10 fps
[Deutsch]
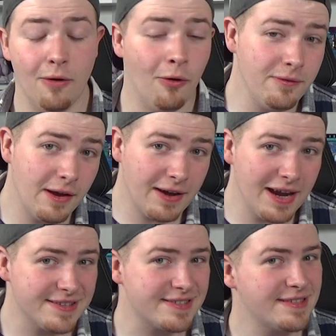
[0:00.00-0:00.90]
Und wer
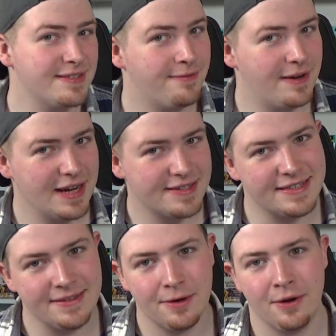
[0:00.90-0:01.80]
weiß, vielleicht
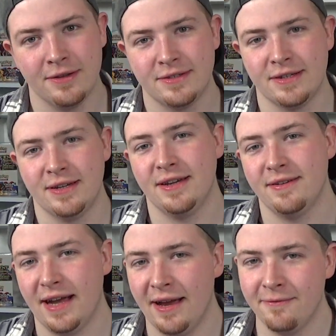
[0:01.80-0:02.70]
ziehen wir heute
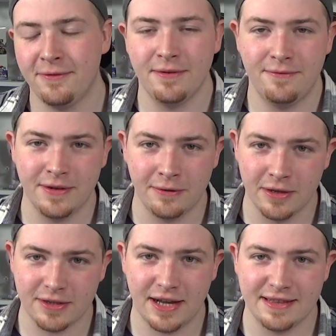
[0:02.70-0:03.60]
einen von den vier
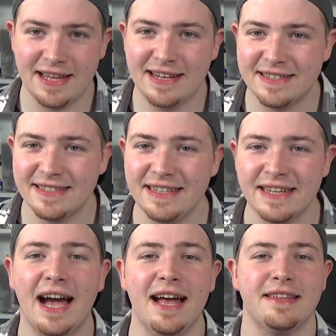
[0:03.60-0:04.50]
Goldkarten. Denn das ist die
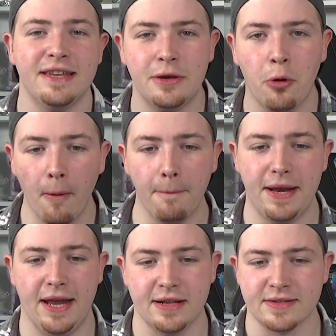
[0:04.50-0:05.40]
Karte, die ich
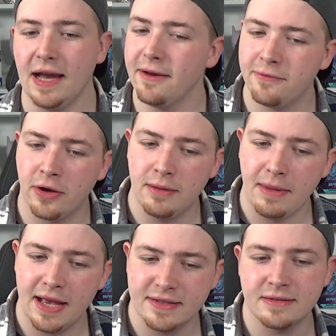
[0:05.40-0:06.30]
unbedingt seit von dem
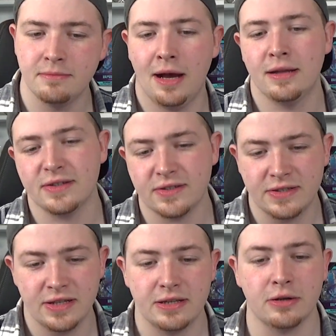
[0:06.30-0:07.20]
ersten Mal, dass ich
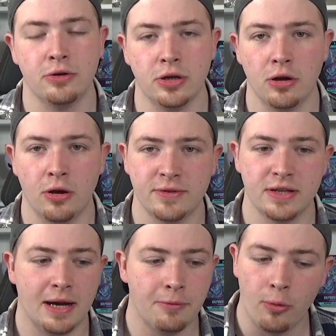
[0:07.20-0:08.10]
Zenit der Könige
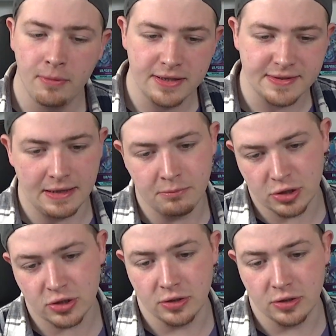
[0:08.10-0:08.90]
geöffnet habe, unbedingt sehen möchte.